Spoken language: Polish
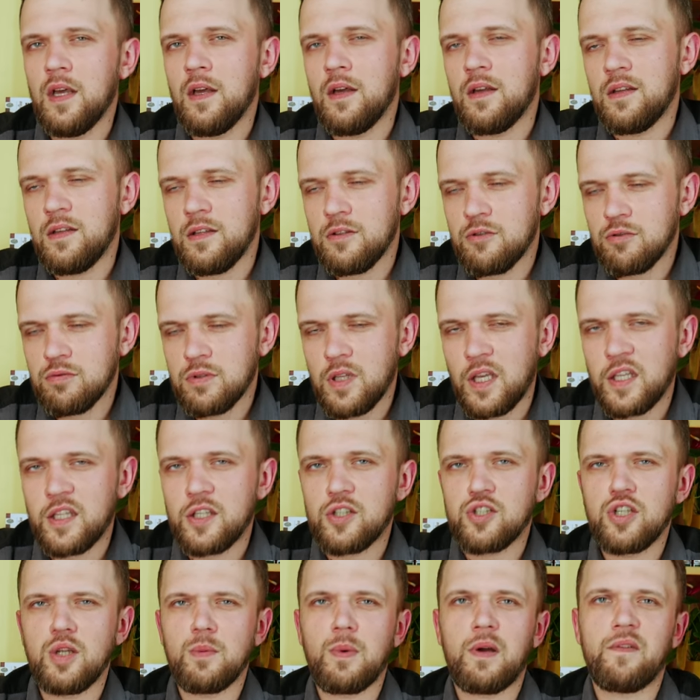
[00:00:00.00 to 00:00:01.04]
i tutaj
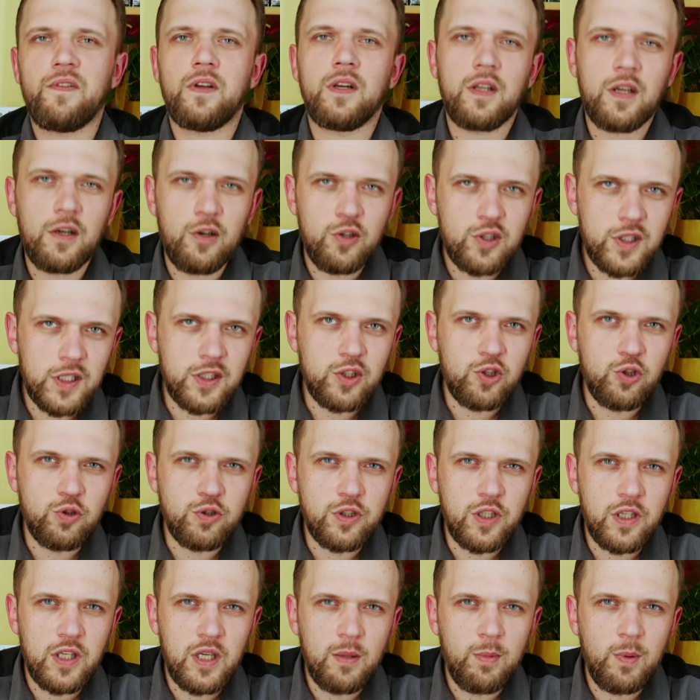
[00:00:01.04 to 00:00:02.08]
też nie ma wielkiego
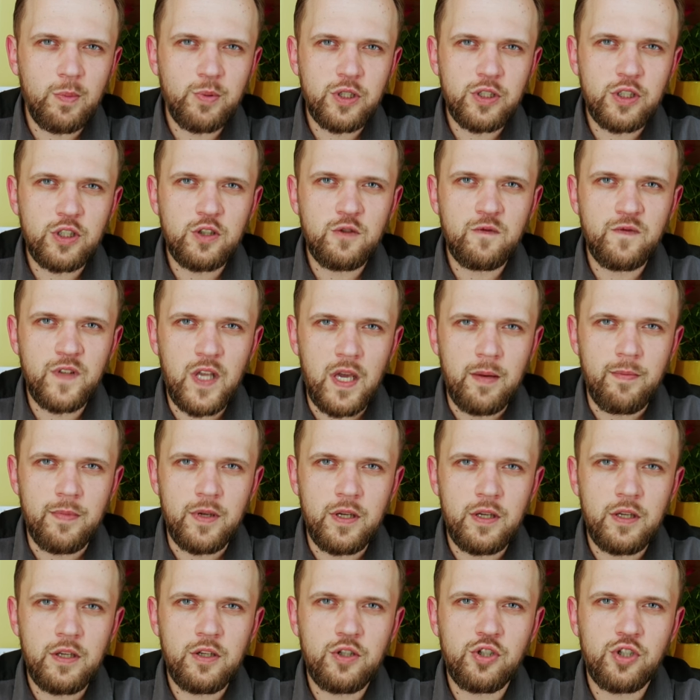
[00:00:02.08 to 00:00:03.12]
zaskoczenia, bo przecież
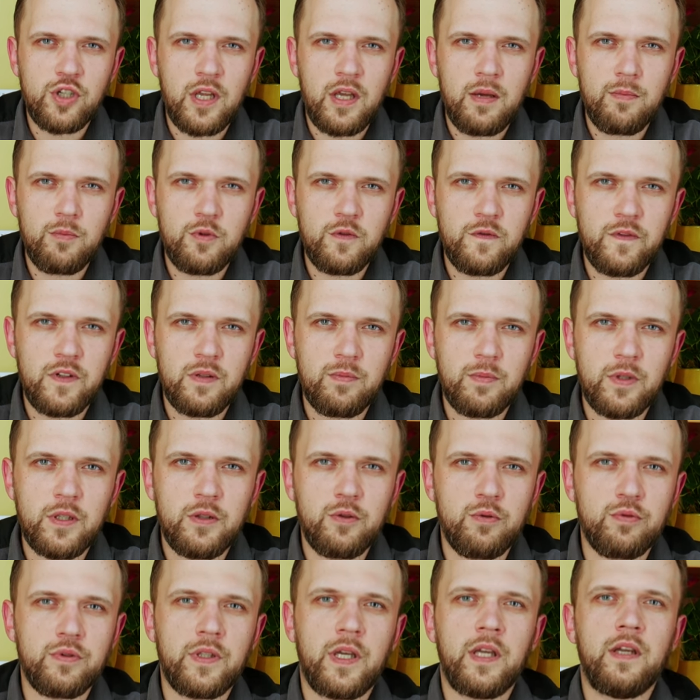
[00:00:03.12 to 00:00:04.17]
wiemy, że mówimy
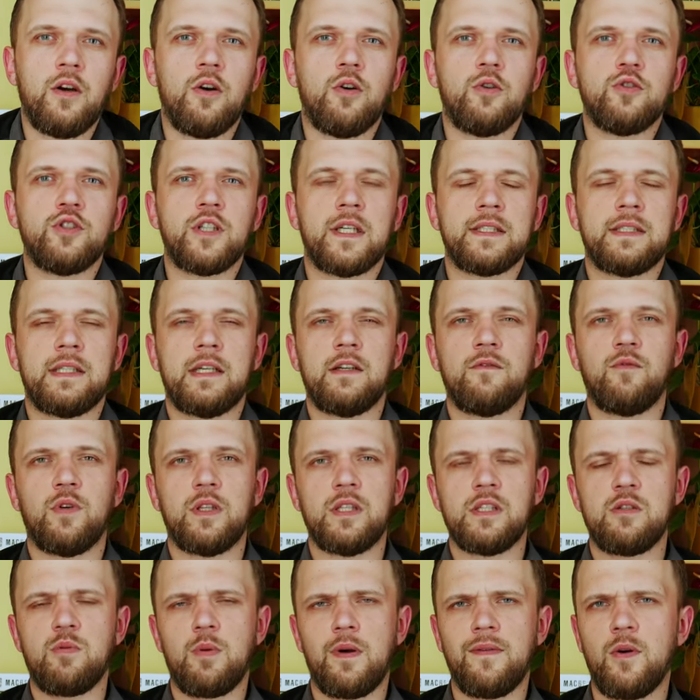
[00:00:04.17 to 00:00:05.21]
tutaj o czasach
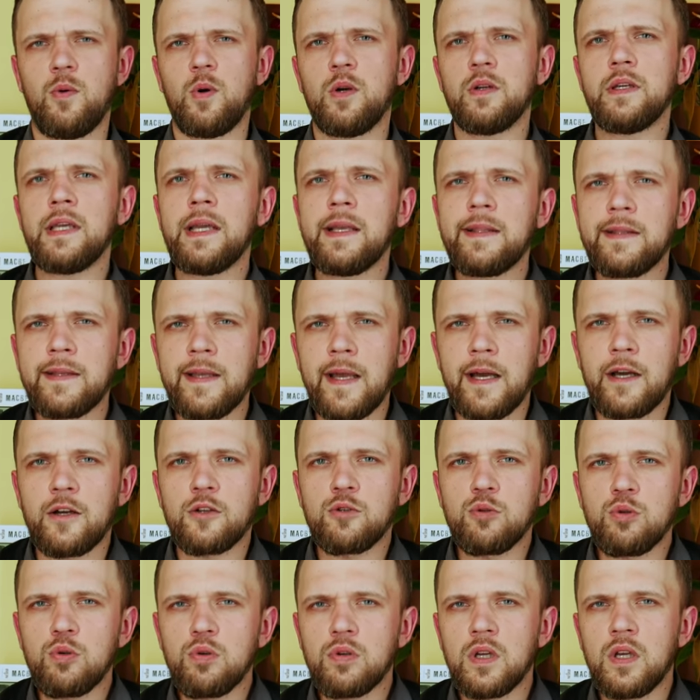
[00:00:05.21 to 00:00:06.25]
Władysława Łokietka,
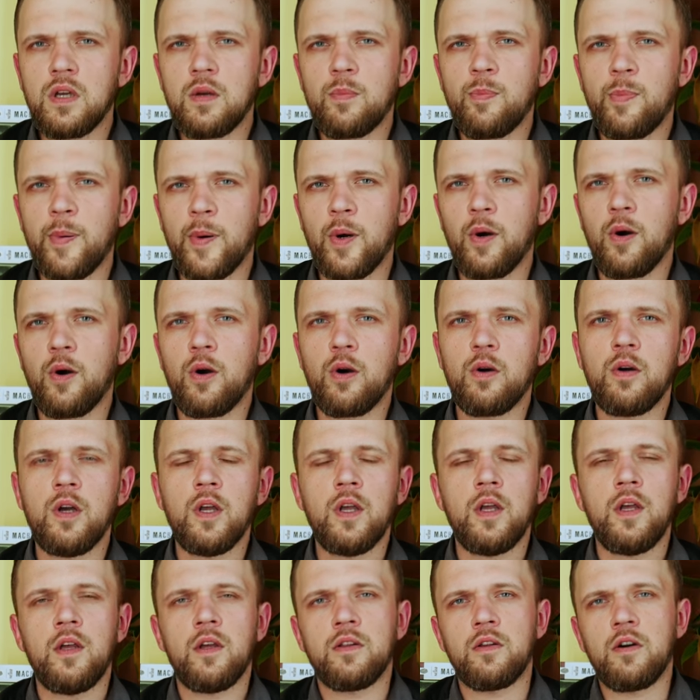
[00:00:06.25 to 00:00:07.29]
który po
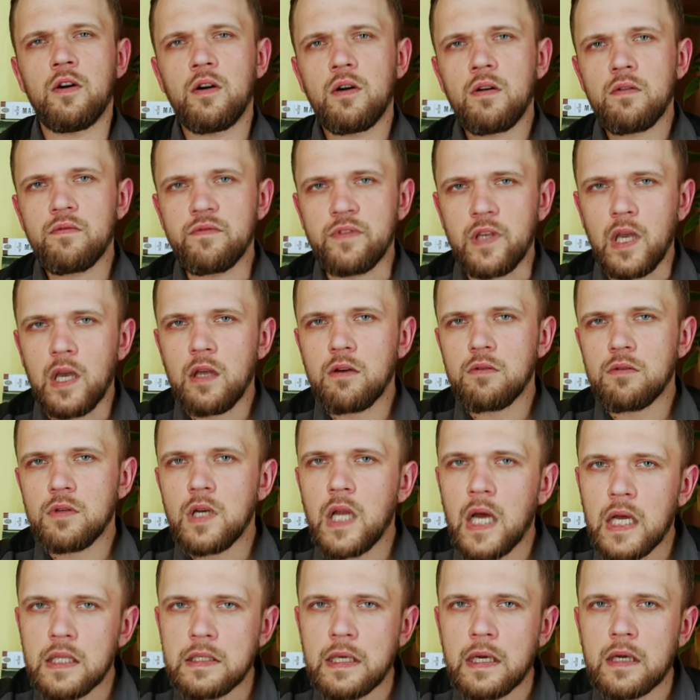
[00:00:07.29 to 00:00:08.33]
no, wielu
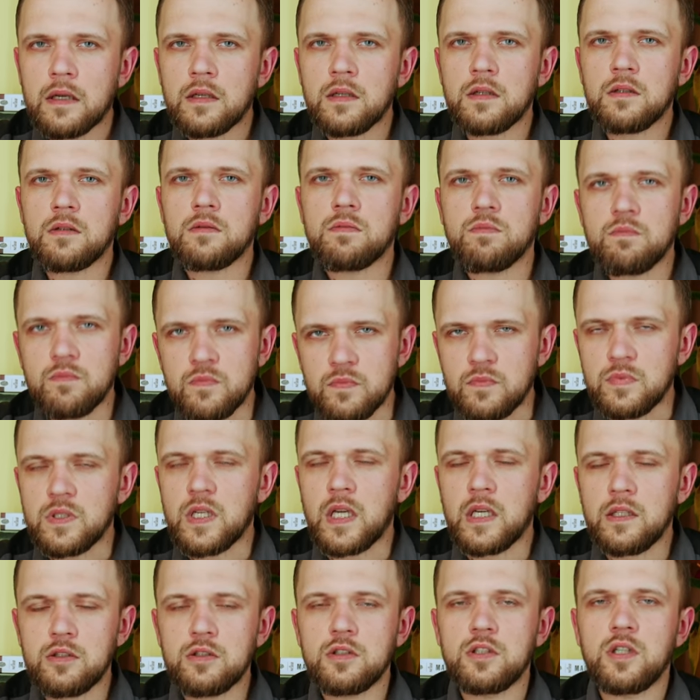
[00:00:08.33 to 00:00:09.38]
latach
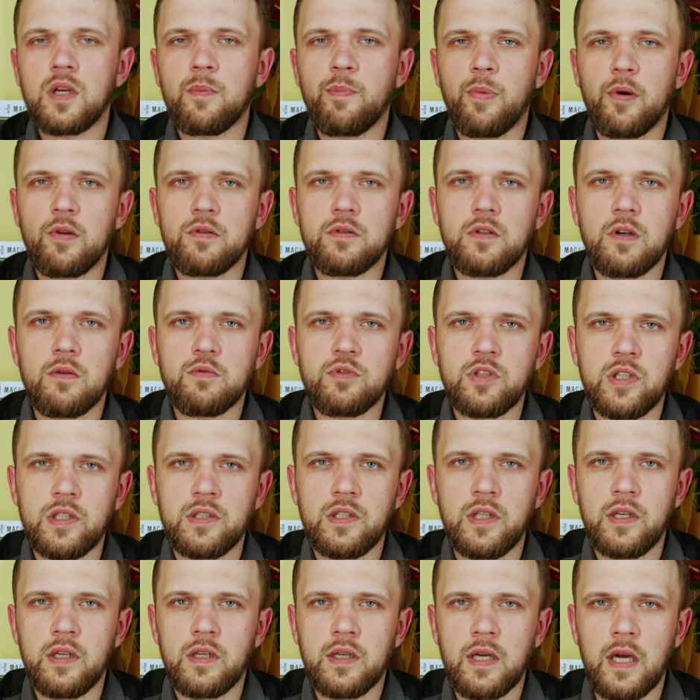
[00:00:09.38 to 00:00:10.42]
wreszcie podjął się
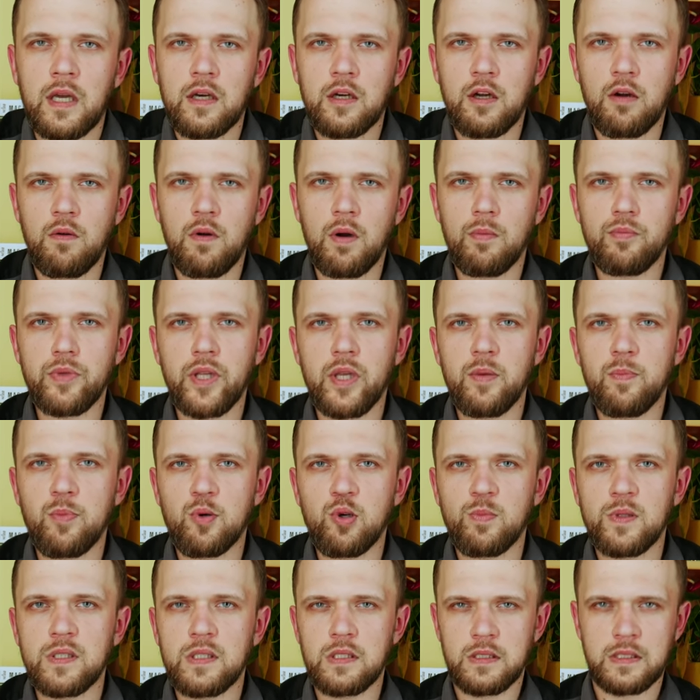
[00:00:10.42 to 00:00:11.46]
tej karkołomnej
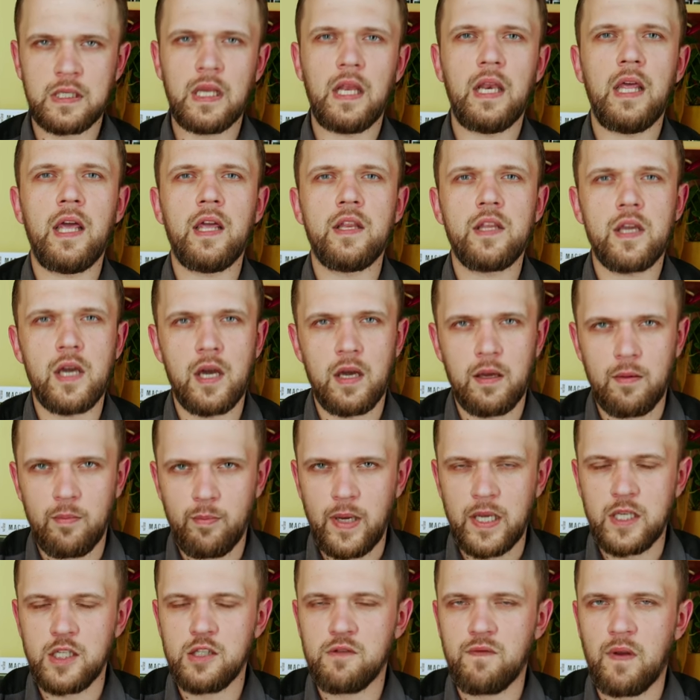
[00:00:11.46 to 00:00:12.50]
próby scalenia
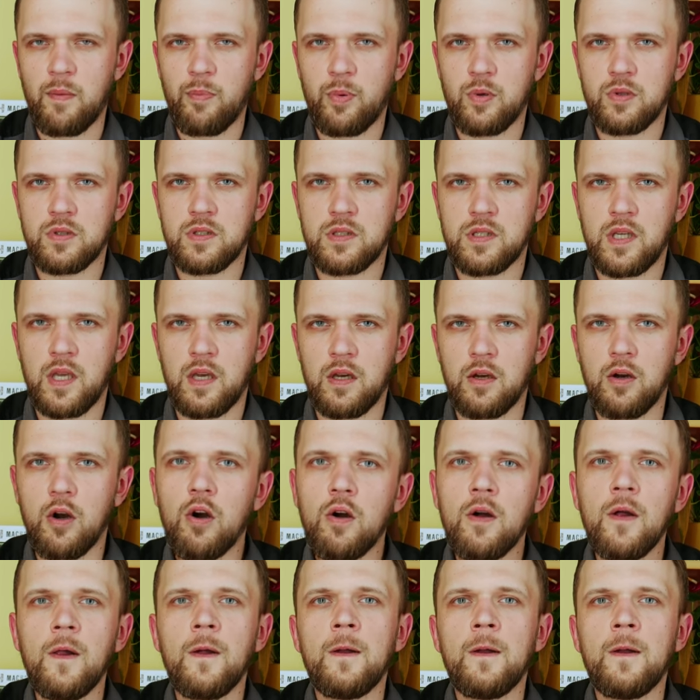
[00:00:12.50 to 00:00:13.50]
państwa polskiego,